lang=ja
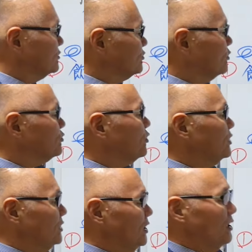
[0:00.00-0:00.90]
その
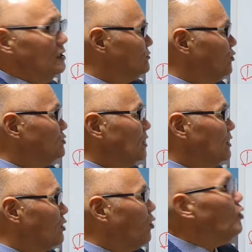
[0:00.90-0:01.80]
時にそういった
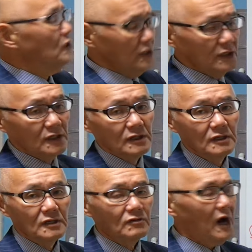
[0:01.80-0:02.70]
ね行為
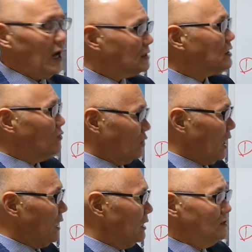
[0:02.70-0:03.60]
はあったの
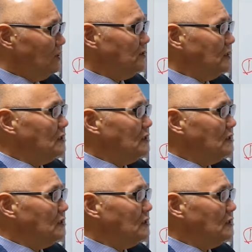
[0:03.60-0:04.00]
か性的